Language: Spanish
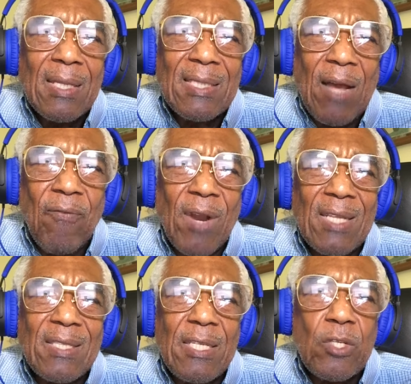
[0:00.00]
San
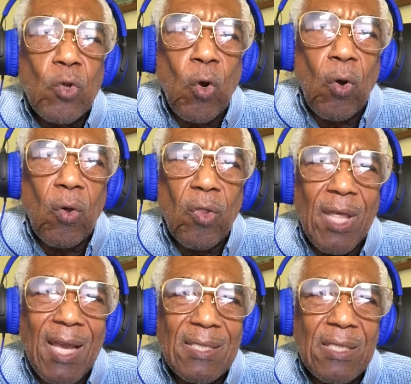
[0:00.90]
Francisco
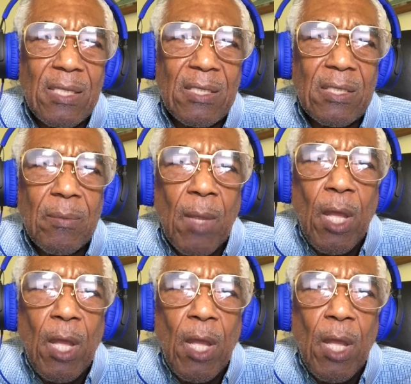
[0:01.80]
de Asís.